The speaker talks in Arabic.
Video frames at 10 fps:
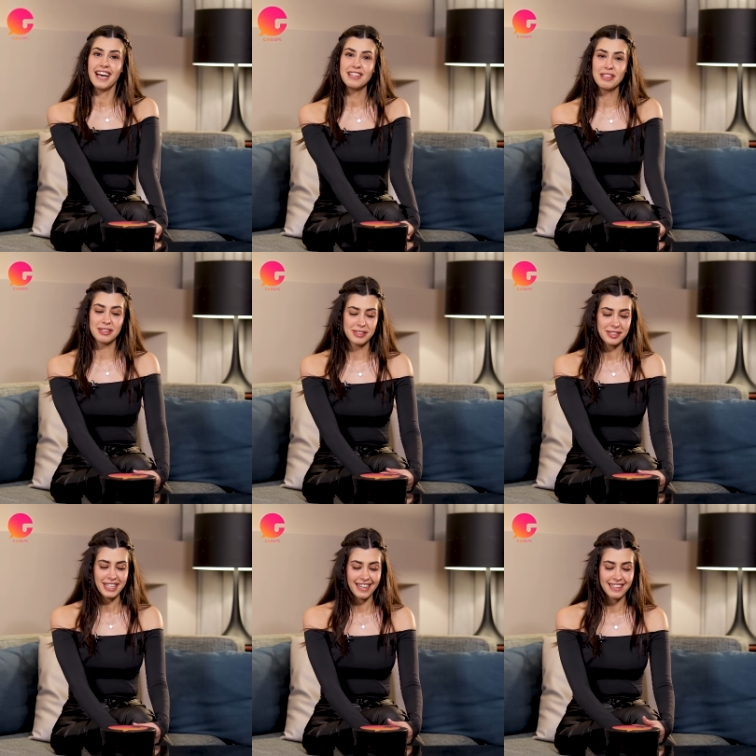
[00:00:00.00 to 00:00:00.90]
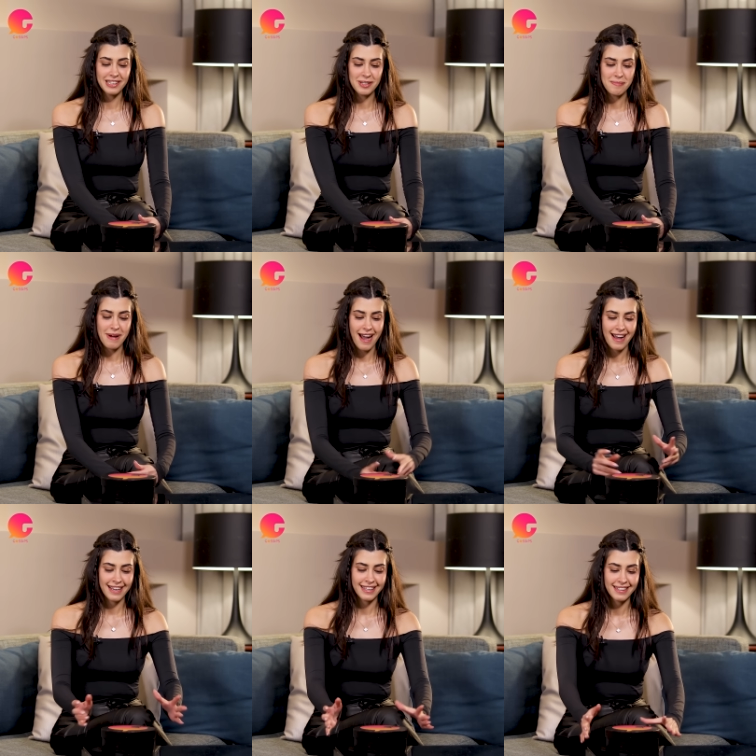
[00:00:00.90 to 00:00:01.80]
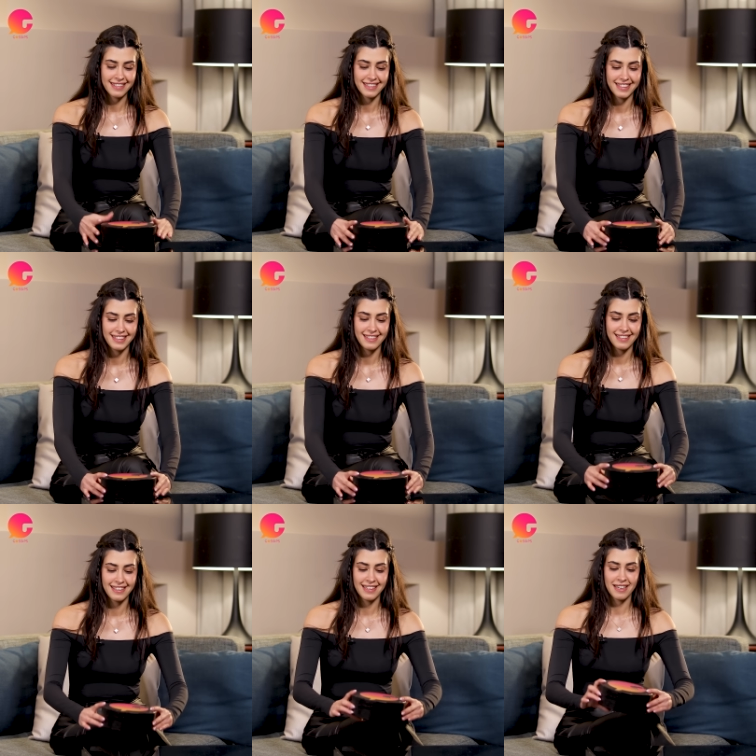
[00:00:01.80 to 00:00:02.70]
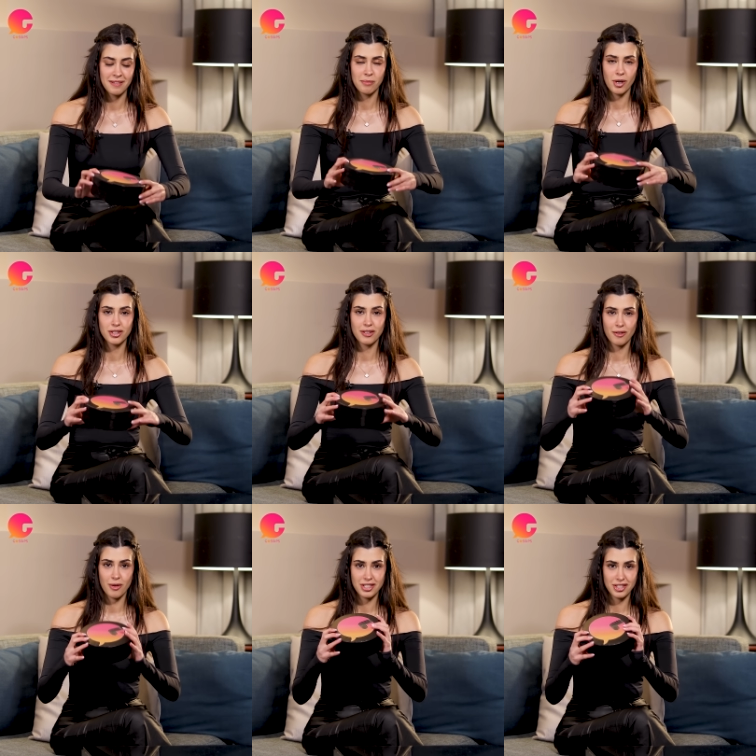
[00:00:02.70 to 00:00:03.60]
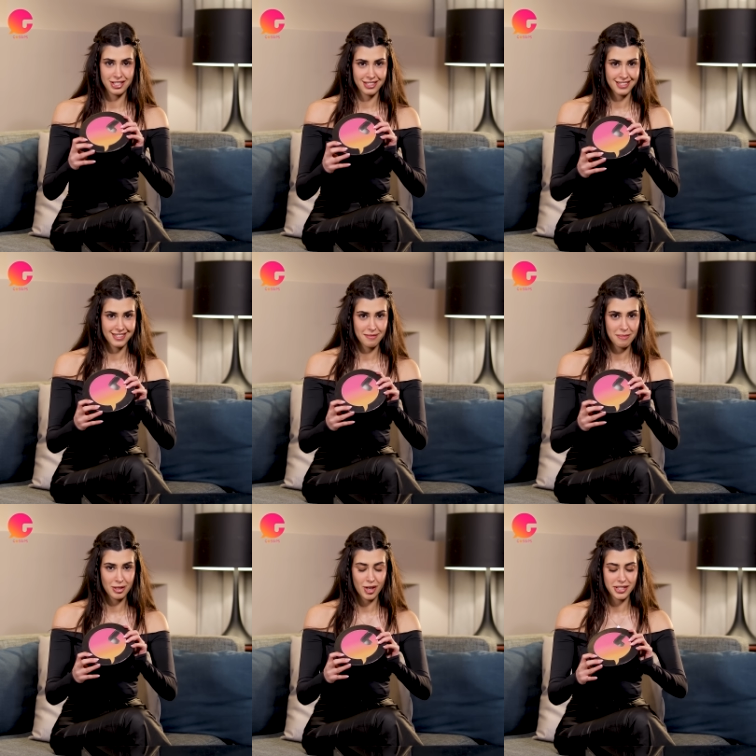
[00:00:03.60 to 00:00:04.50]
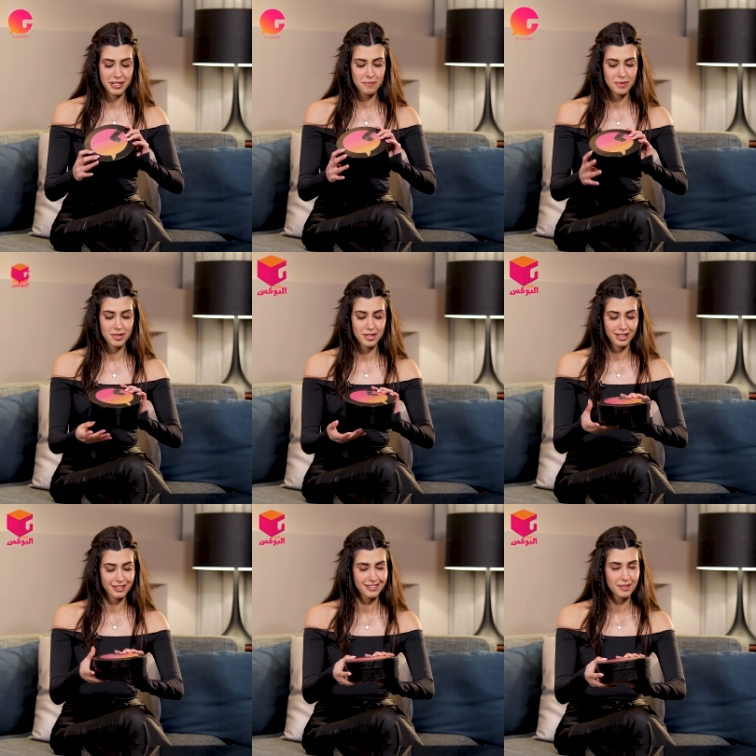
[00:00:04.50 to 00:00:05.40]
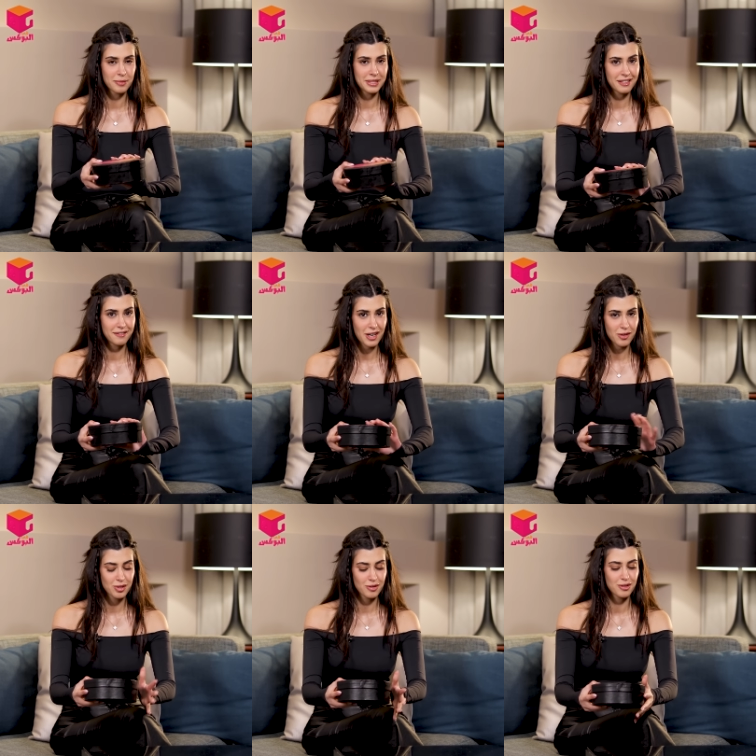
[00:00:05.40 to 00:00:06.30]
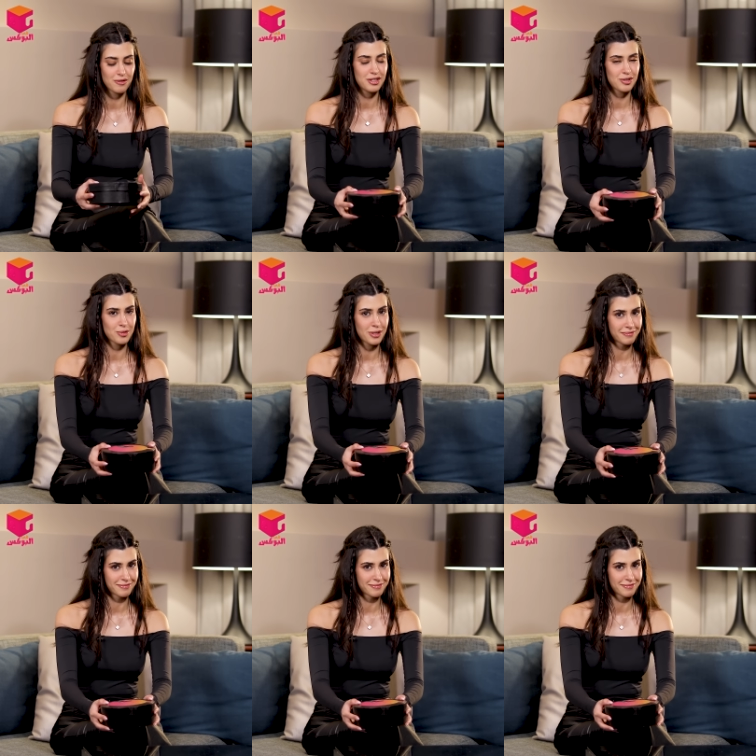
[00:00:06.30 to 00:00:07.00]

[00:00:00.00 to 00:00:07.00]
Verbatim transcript: هلو انا اليوم معي البوكس اوف كويستشنز من جوسبس وبدنا نفتح ونشوف شو في جوا